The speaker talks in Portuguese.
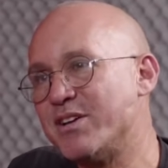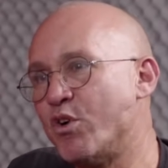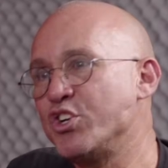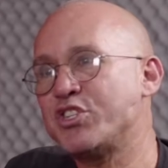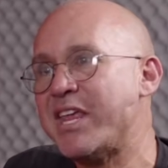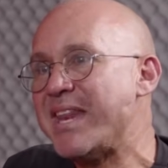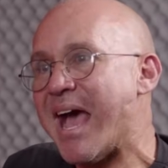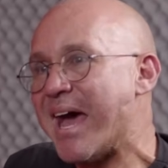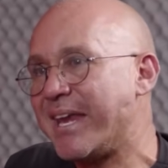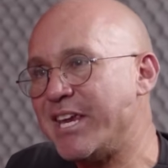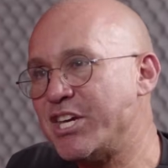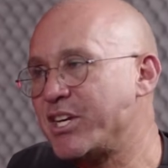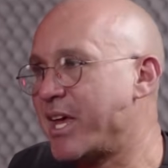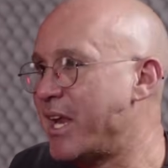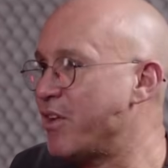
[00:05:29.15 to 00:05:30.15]
Onde tem
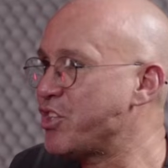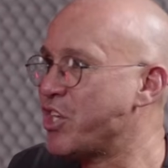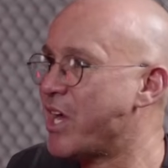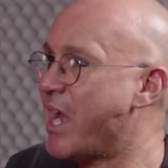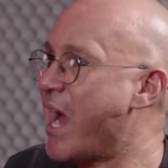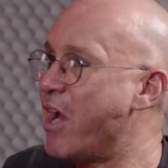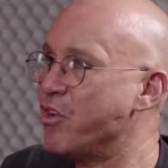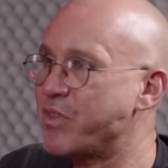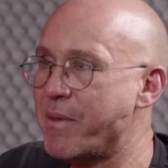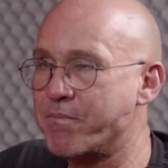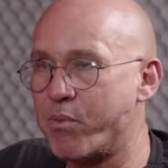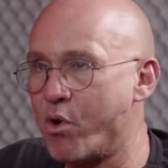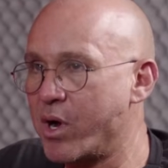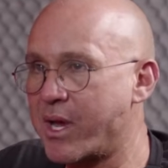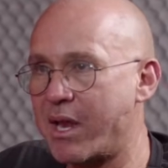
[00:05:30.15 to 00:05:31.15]
nariz querendo cheirar, onde tem
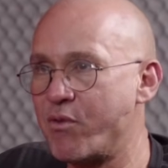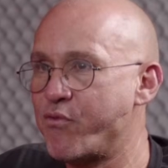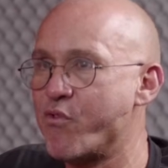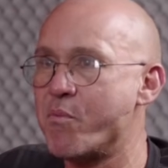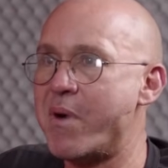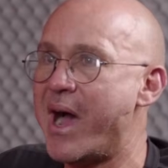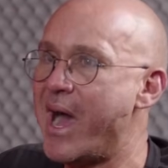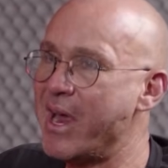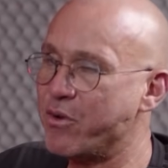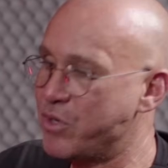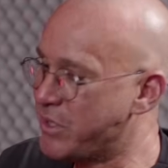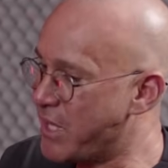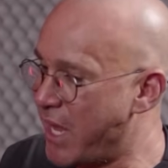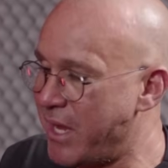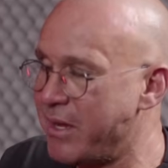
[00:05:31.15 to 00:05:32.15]
boca querendo fumar, onde
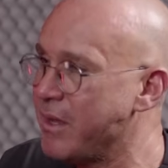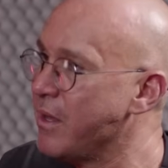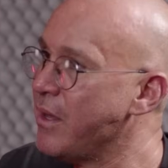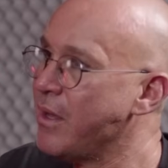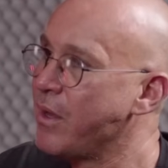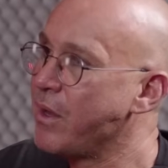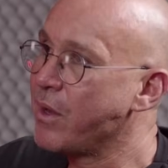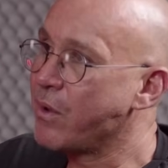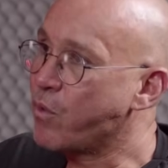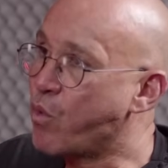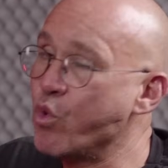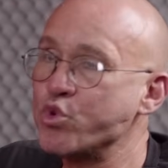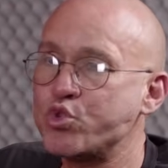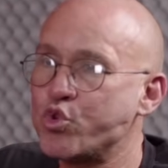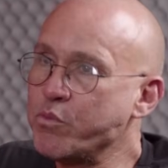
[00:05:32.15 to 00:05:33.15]
tem
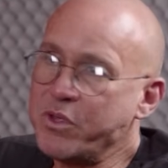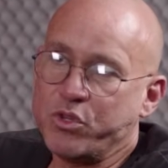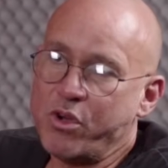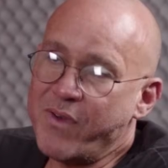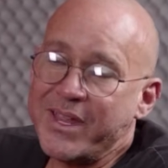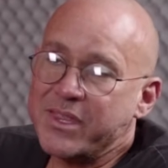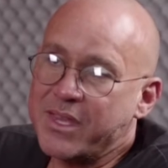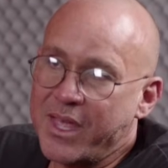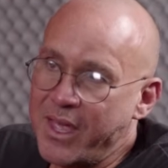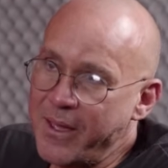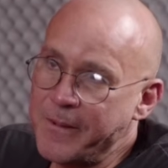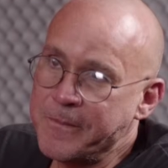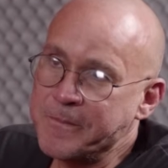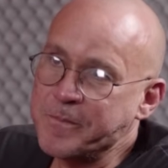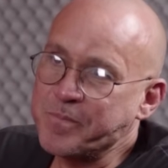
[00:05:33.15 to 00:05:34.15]
consumidor, vai ter.
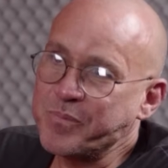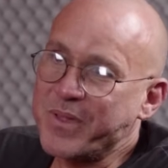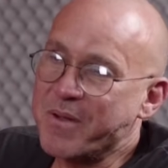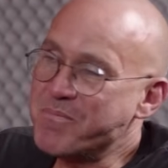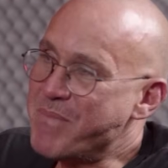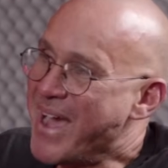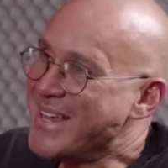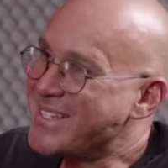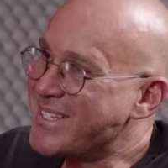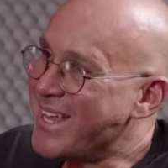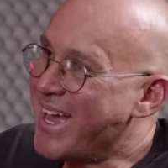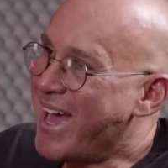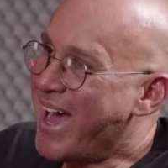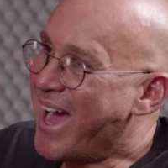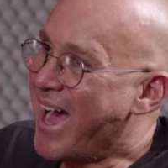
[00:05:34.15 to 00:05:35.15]
Mas
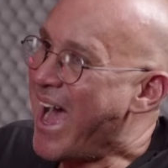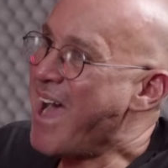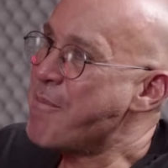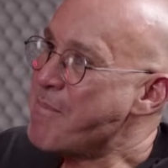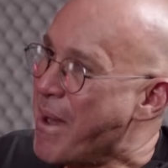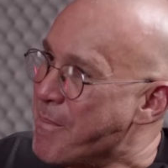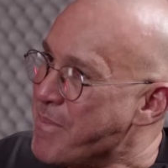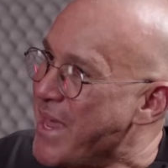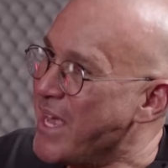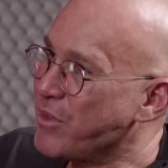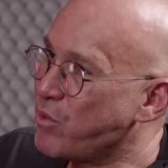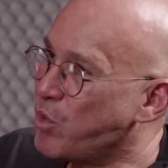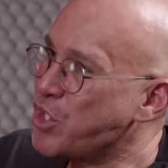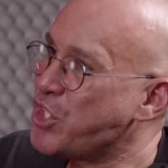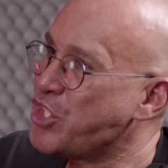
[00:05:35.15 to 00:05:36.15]

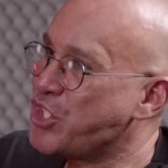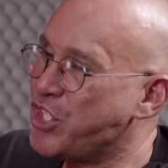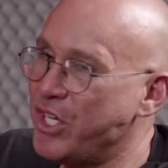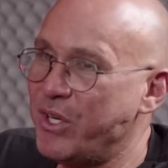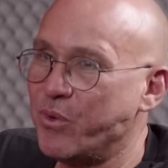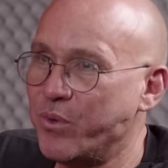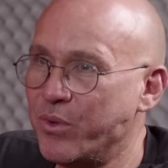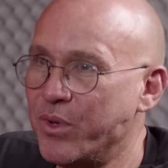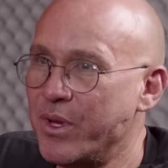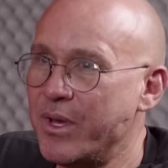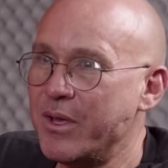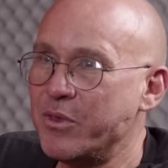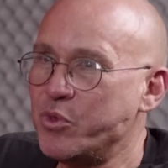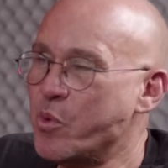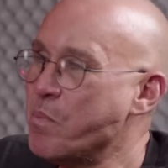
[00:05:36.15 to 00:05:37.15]
armamento hostil,
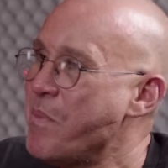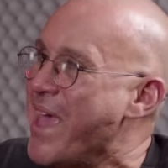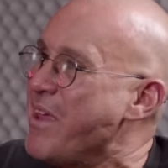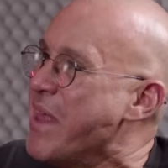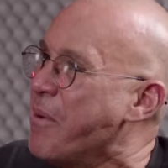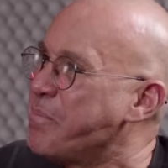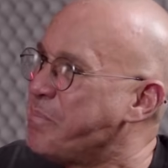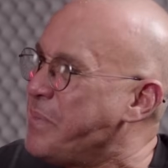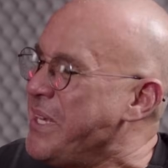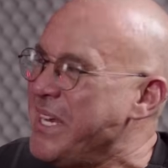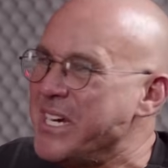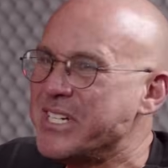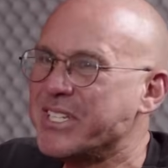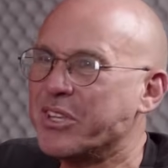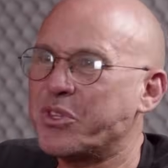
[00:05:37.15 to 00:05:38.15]
no meio da
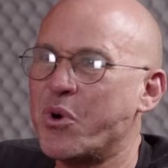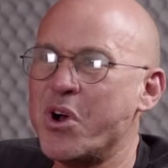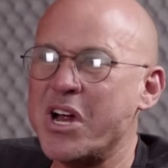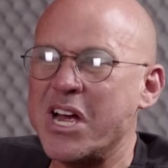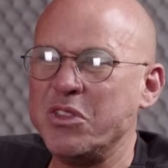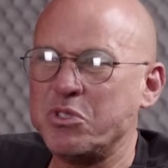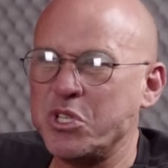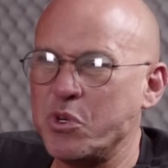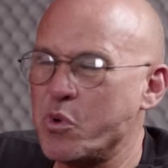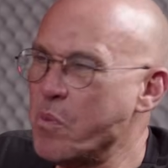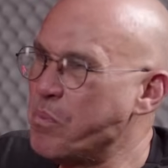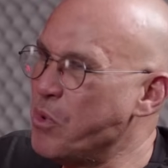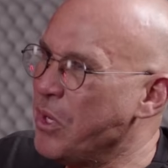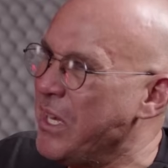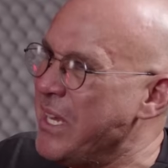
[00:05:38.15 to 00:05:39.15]
pista, trocando tiro com
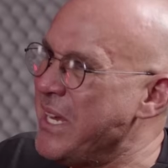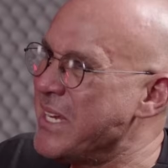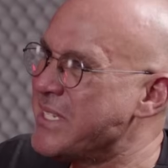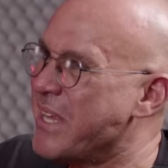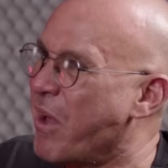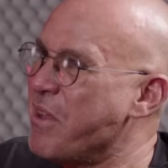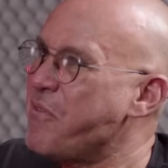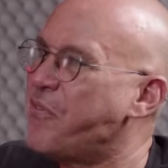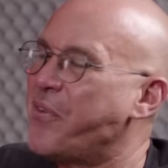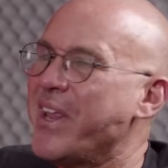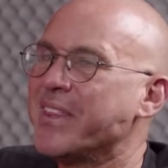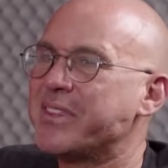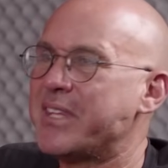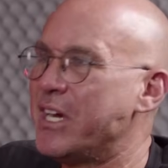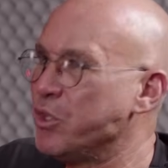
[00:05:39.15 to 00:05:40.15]
polícia,
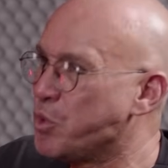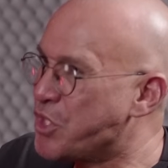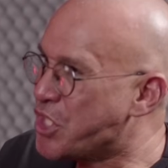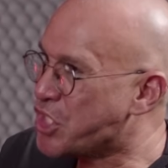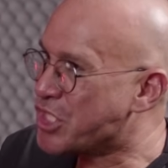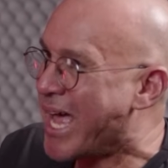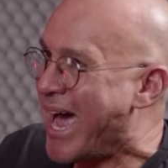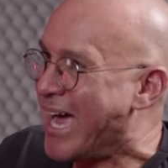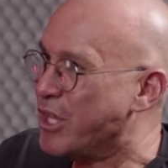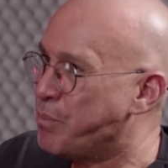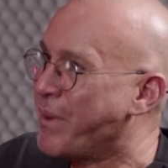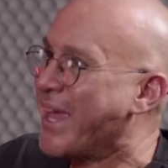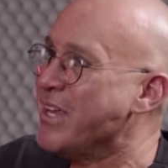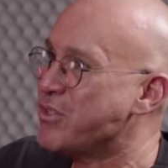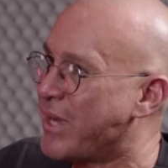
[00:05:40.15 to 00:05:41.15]
enfrentando o Estado,
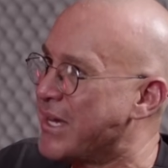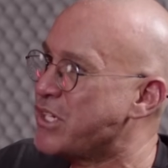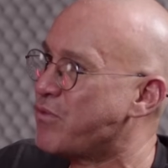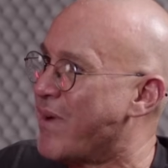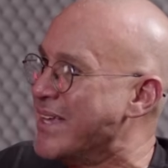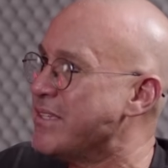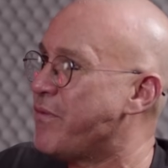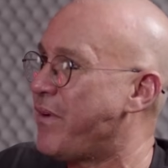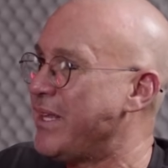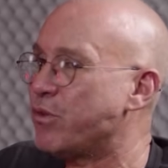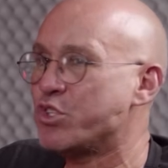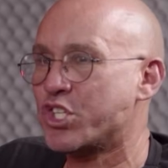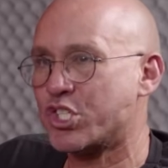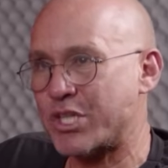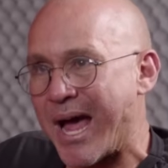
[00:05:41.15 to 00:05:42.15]
porque é isso que eles fazem, enfrentam o
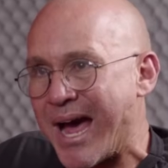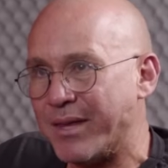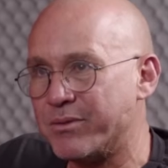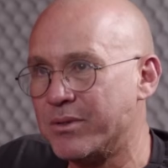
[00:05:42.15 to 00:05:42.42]
Estado.